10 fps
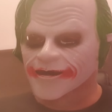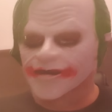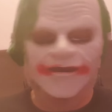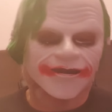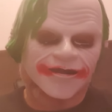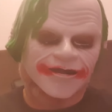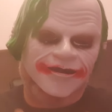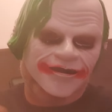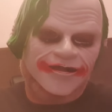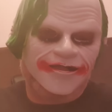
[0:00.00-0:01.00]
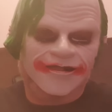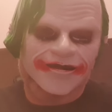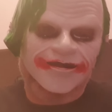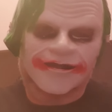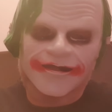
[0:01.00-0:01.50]
Non perché per me sia
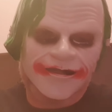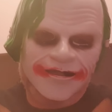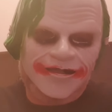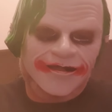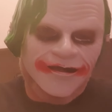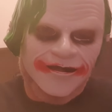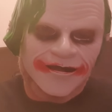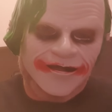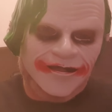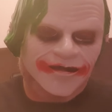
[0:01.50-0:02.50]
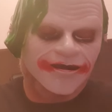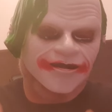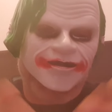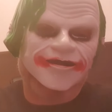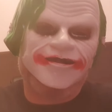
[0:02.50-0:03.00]
un grandissimo acquisto, un
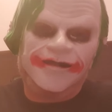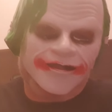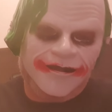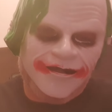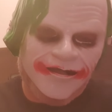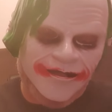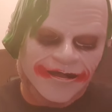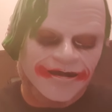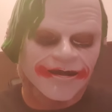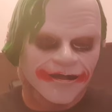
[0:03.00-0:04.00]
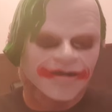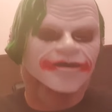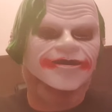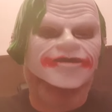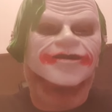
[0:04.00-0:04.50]
grandissimo giocatore,
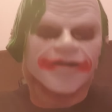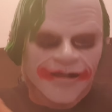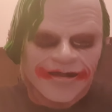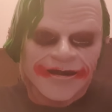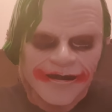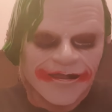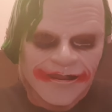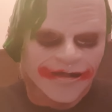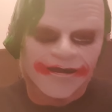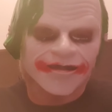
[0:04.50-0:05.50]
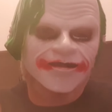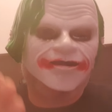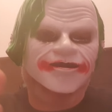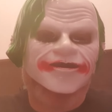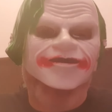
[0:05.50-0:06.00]
come altri pensano che
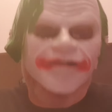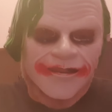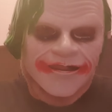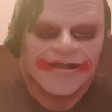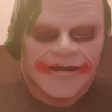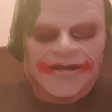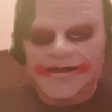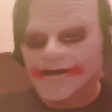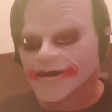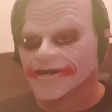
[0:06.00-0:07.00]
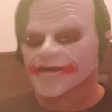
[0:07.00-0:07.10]
sono delle povere capre.